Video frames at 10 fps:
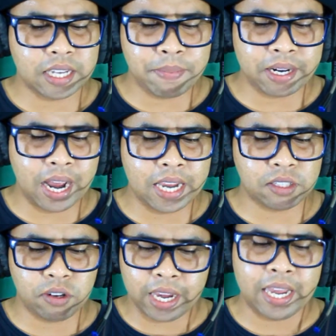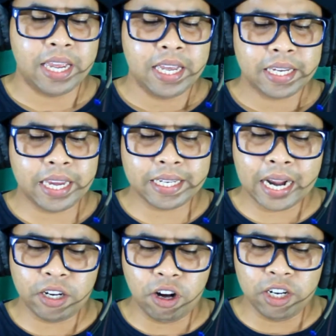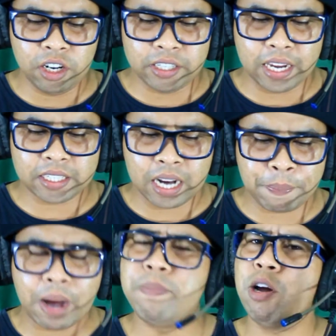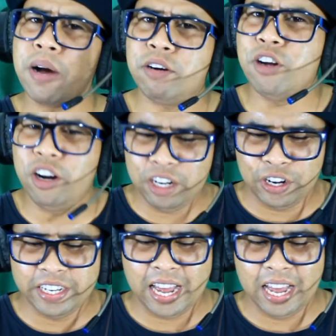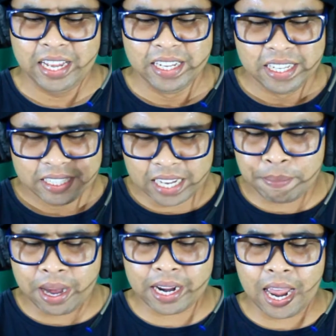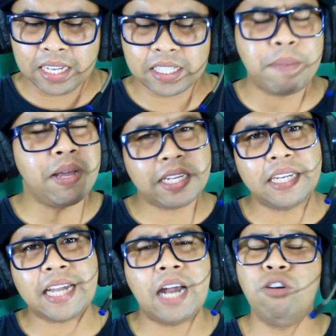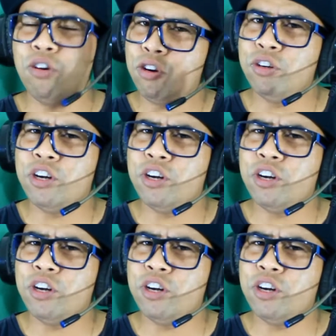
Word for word: sabar guys. Oke kita download guys kenapa belum aku download ya sabar guys sambil kita nunggu